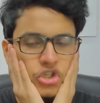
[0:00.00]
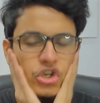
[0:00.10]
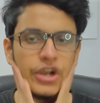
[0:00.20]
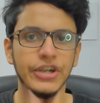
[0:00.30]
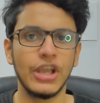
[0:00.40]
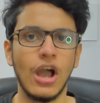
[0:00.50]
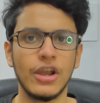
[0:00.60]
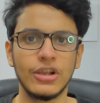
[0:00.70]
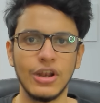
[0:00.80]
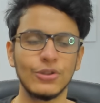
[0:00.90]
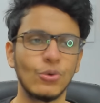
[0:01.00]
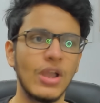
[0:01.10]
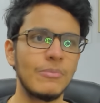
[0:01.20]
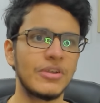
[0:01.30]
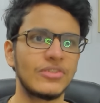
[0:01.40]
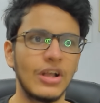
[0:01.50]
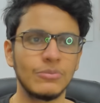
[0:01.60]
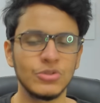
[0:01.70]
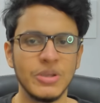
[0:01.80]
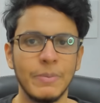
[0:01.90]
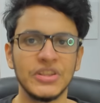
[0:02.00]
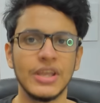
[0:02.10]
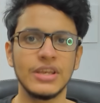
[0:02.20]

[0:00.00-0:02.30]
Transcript: शेट यार गलत हो गया मेरे साथ मुझे पता ही